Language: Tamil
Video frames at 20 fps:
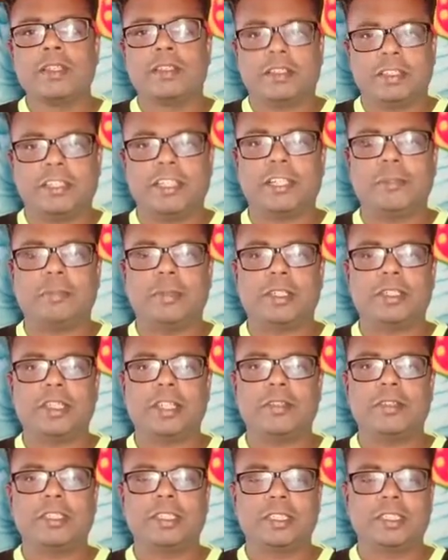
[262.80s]
திடீர்னு பார்த்தா
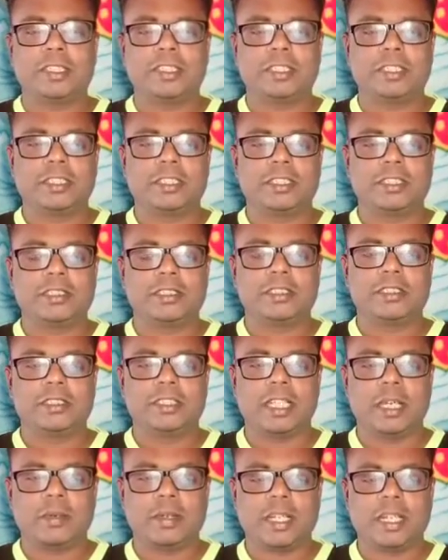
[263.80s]
அவர்
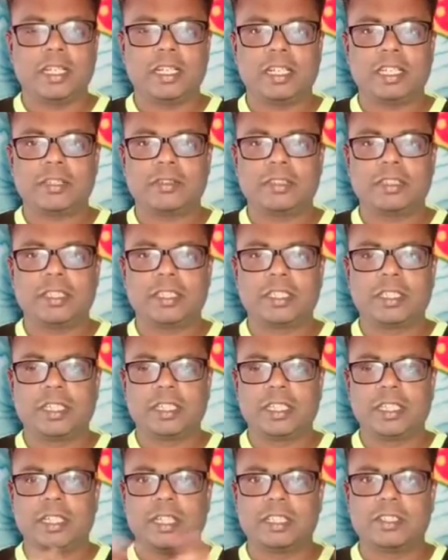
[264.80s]
ஜாவடாலேருந்து வந்திருக்கிற
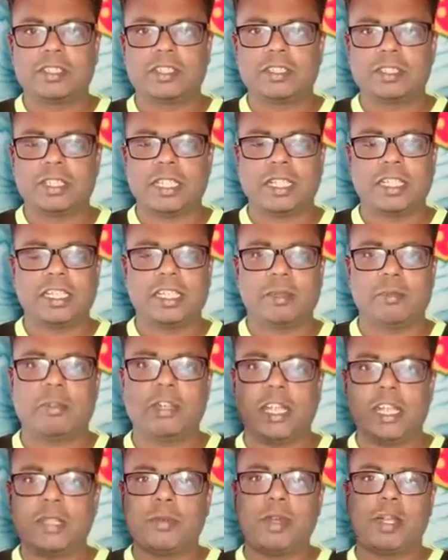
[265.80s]
ரஞ்சித் சார் நீங்கள்
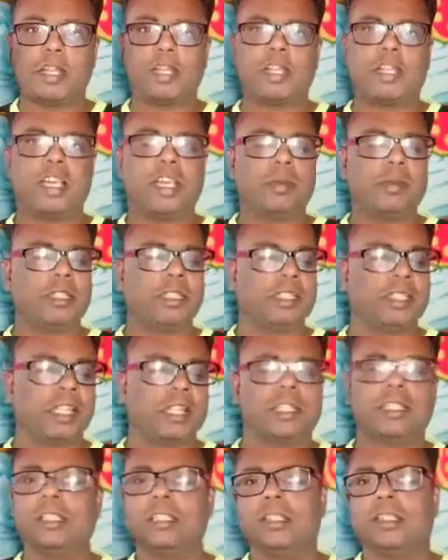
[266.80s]
முன்னாடி வாங்க
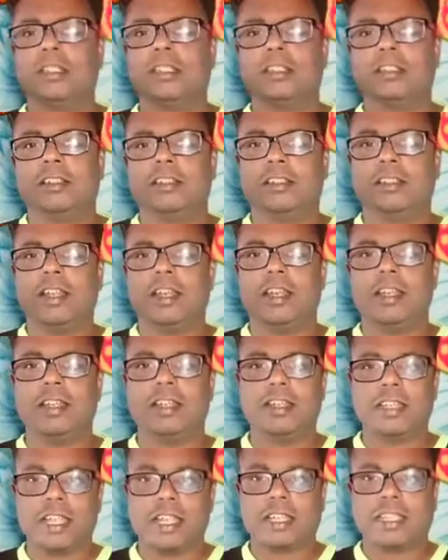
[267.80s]
அப்படின்ட்டார் நான்
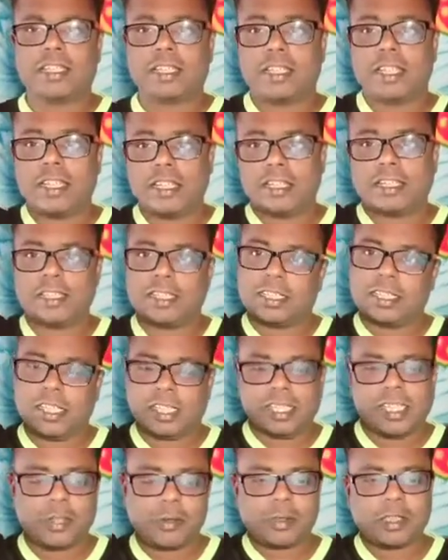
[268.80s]
இல்லை நான் இங்கேருந்து கை காட்டுறேன் நான்
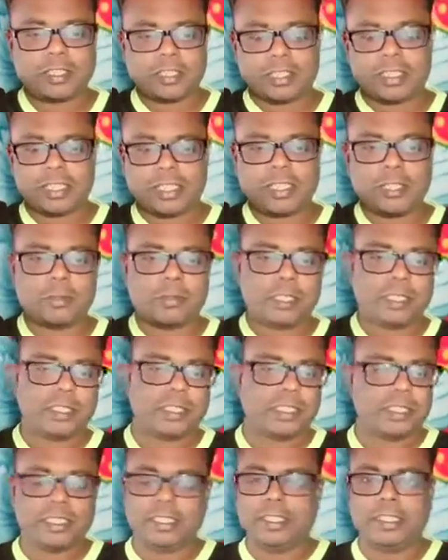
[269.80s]
இங்கேயே உட்காந்துக்கிறேன் இங்கேயே
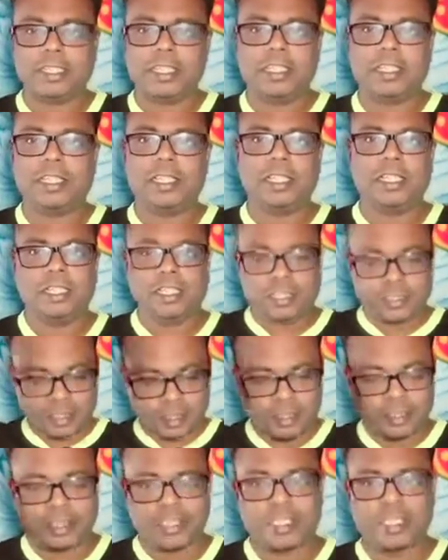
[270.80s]
உட்காந்துக்கிறேன் இல்லை இல்லை
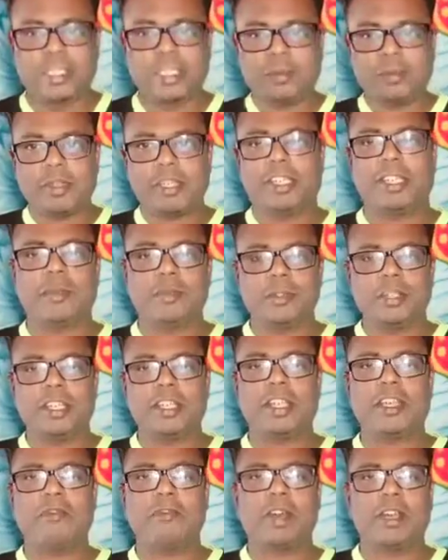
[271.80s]
நீங்கள் கண்டிப்பாக நீங்கள் முன்னாடி
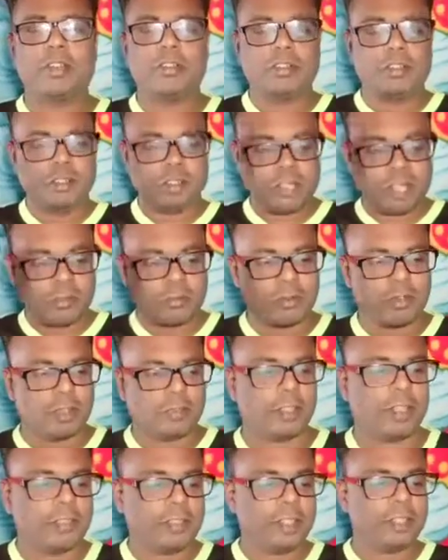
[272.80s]
நான் வரணும் நாங்கள் உங்களை
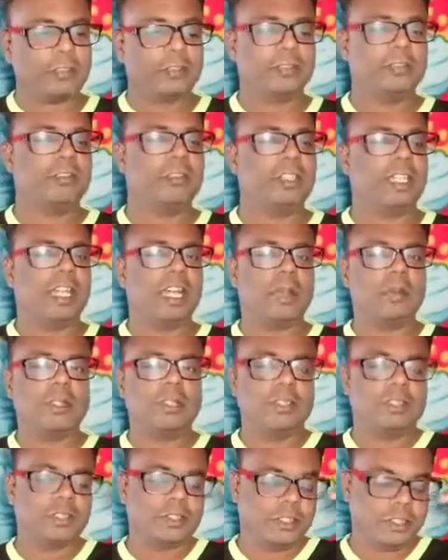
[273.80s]
வரவேற்கணும்
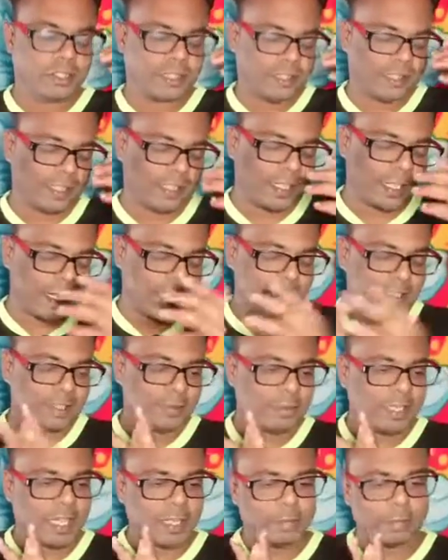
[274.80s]
அப்படின்னு சொன்னேன் அது
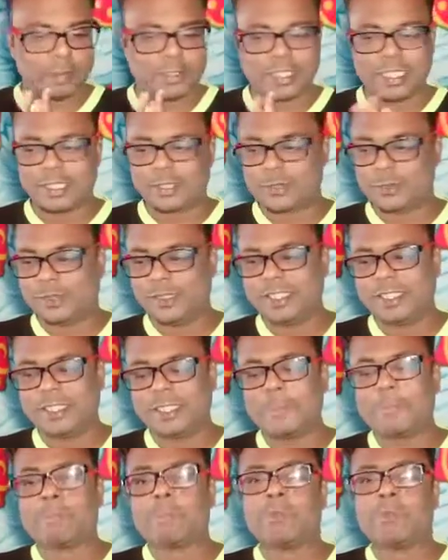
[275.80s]
இப்படி ஆகிப்போச்சுன்னு சொல்லிட்டு